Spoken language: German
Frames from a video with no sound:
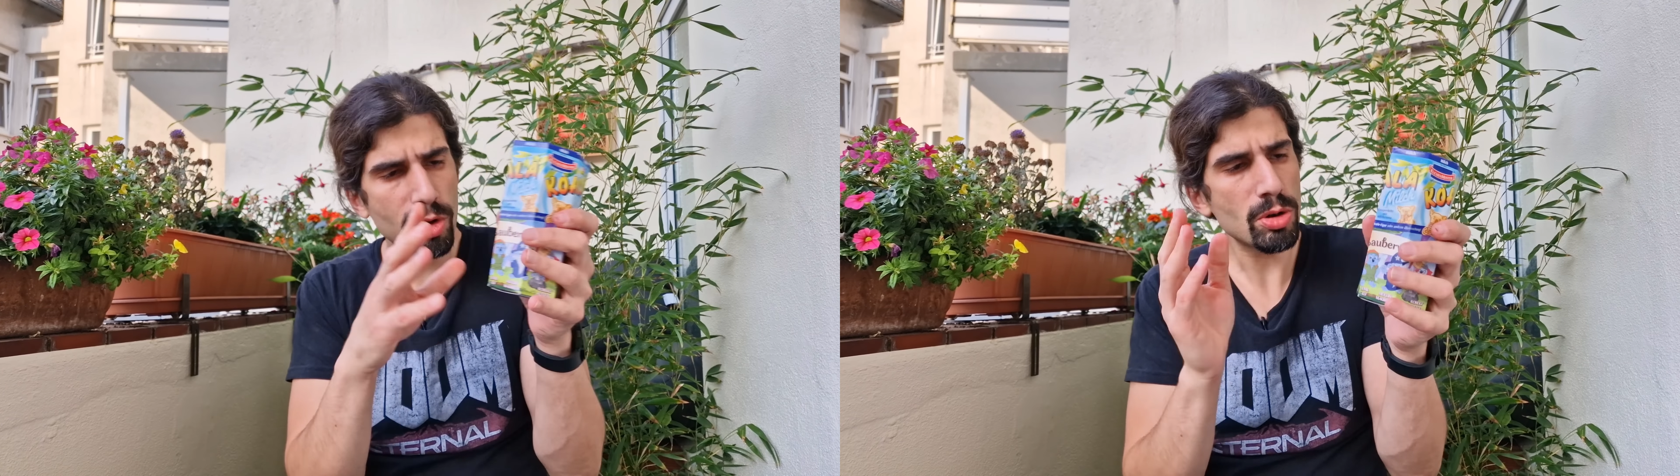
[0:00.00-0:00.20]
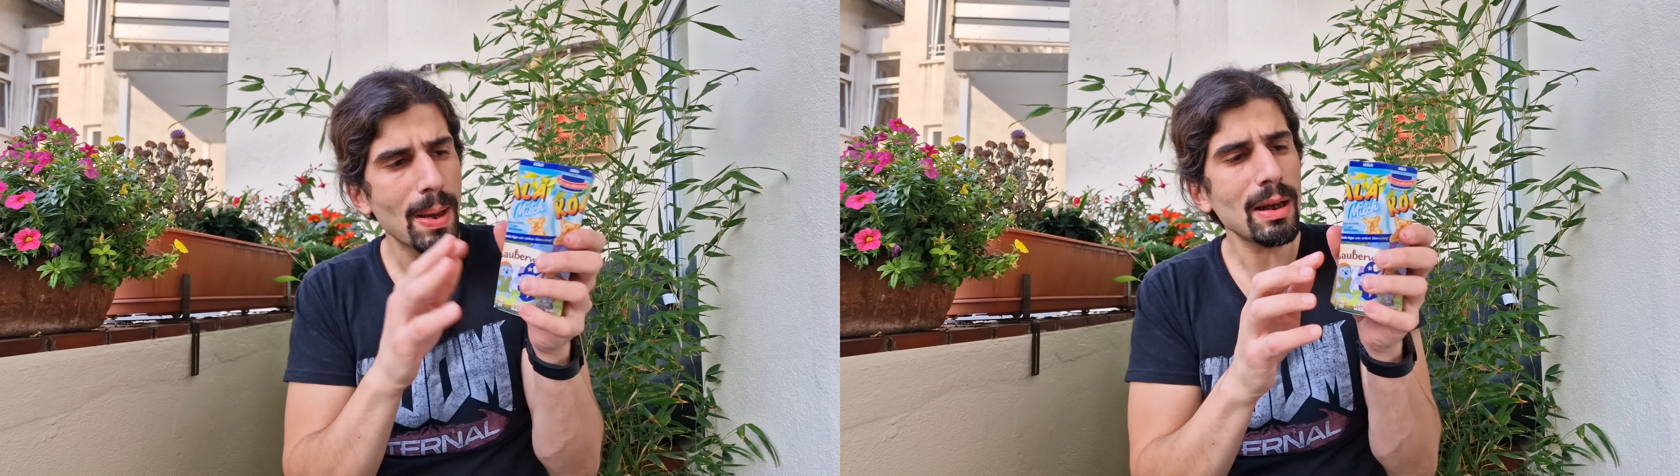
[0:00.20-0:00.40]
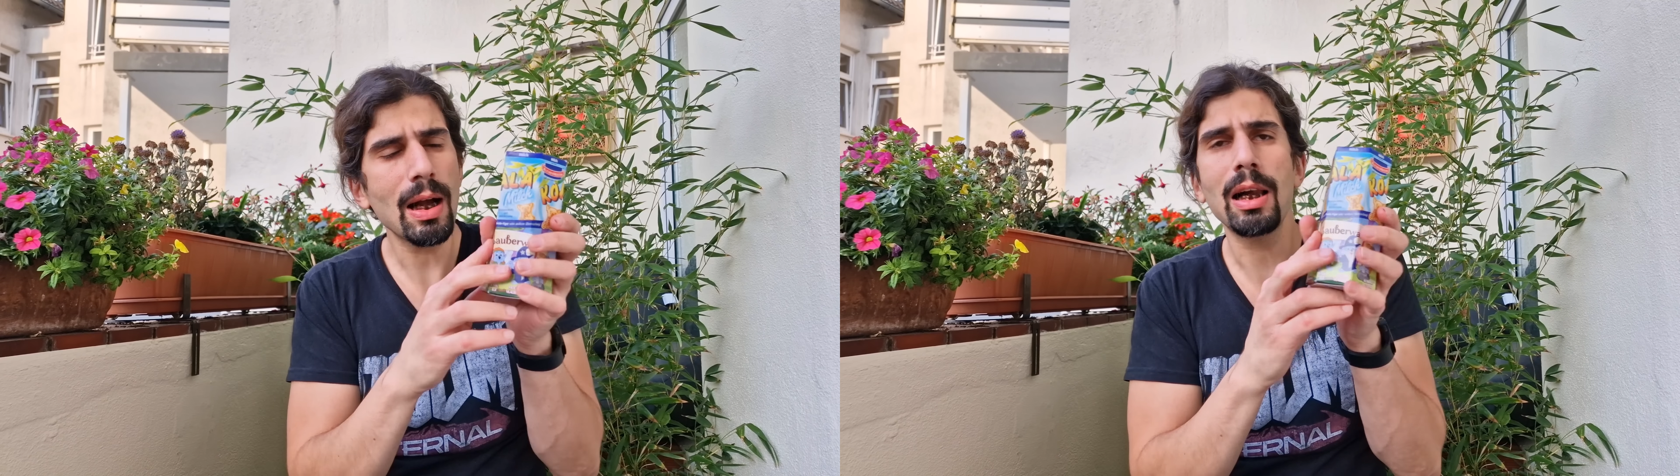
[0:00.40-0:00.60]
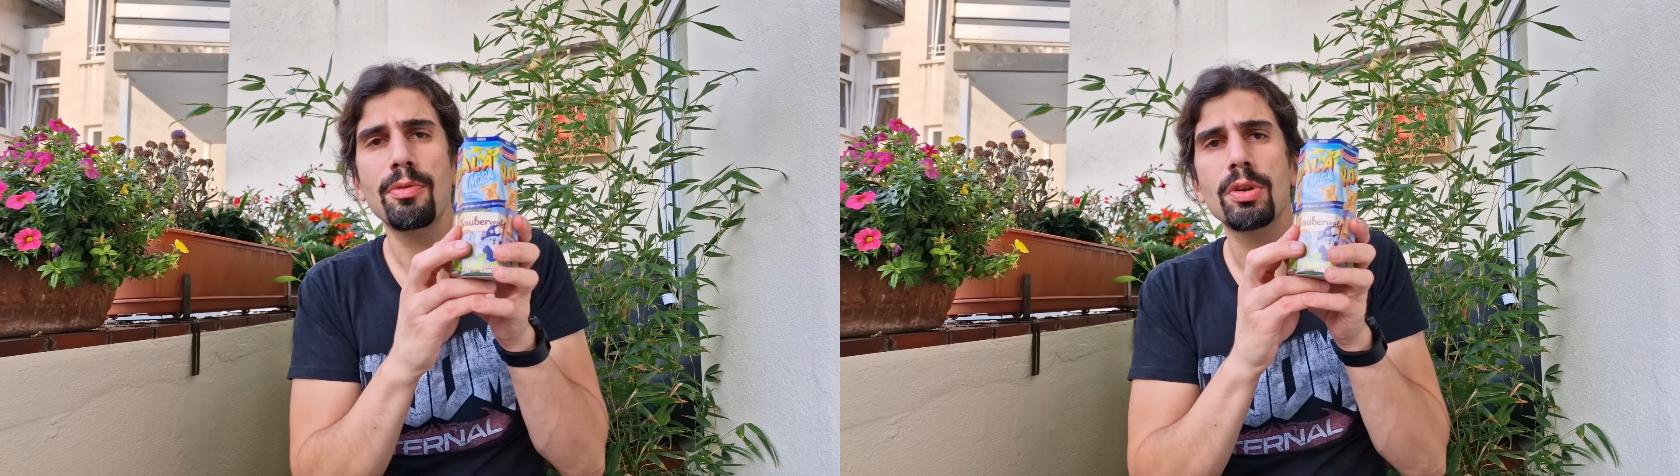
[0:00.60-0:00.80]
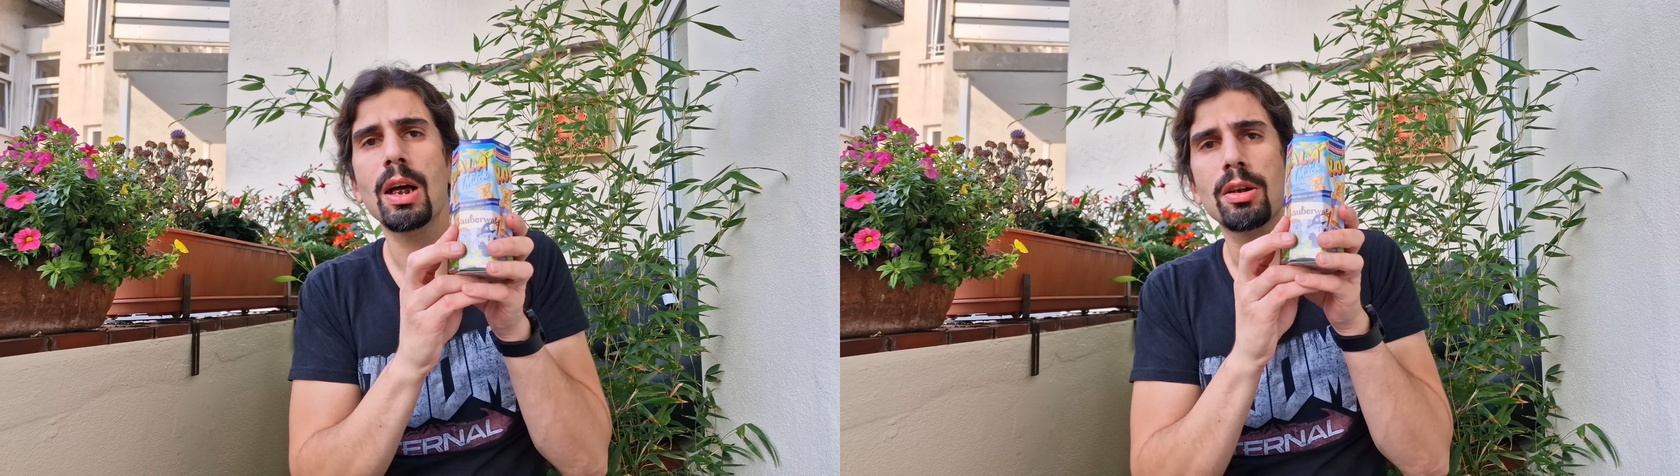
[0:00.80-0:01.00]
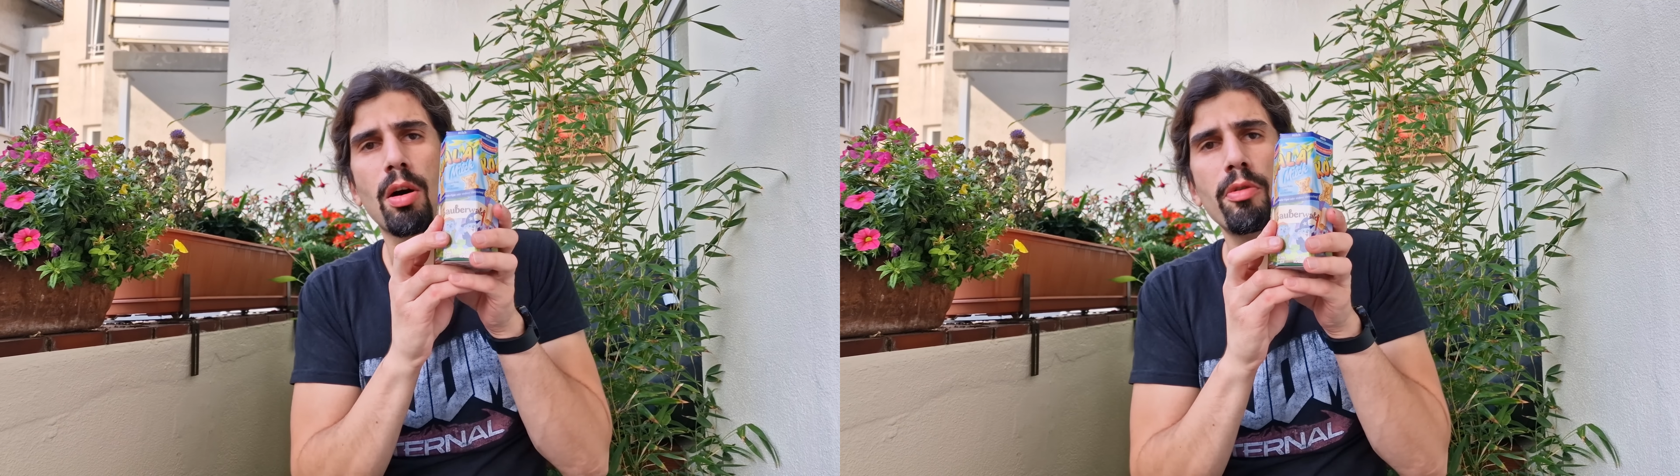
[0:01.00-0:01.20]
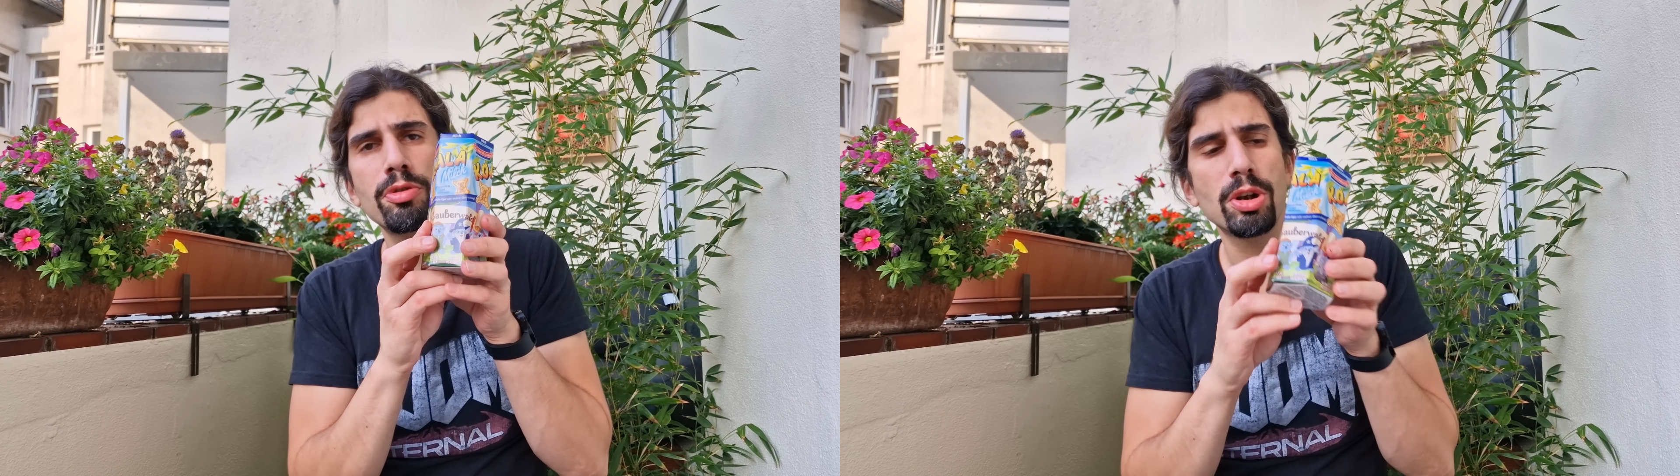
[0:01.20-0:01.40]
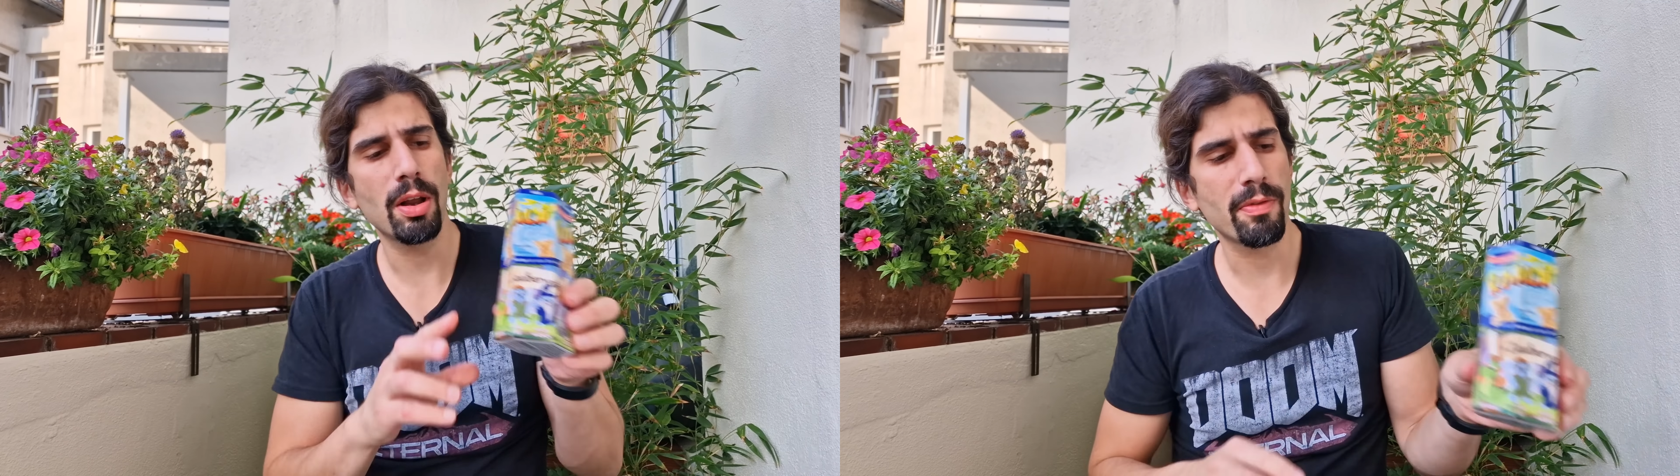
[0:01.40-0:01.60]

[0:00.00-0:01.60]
schmecken halt, wonach drauf,